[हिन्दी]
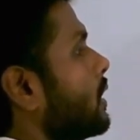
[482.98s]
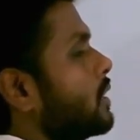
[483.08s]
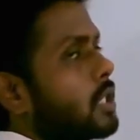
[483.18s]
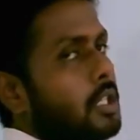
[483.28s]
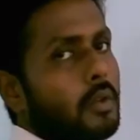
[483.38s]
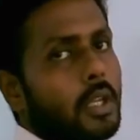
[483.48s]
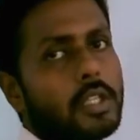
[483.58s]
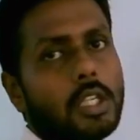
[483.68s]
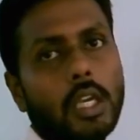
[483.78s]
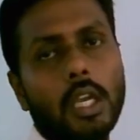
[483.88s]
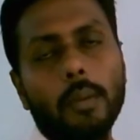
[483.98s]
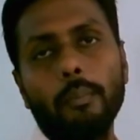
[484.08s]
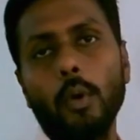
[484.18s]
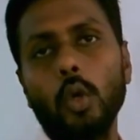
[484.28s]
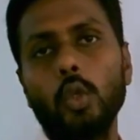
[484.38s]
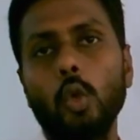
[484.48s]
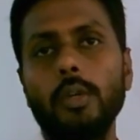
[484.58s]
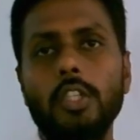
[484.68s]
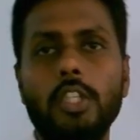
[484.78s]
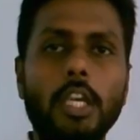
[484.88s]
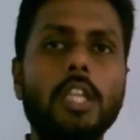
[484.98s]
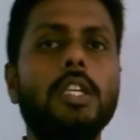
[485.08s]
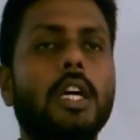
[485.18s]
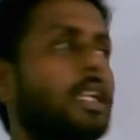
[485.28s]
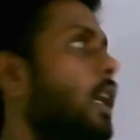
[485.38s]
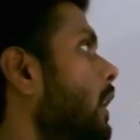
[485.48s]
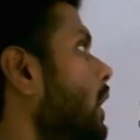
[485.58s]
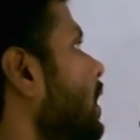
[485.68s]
इसकी वजह से पौधों में चेंज आता है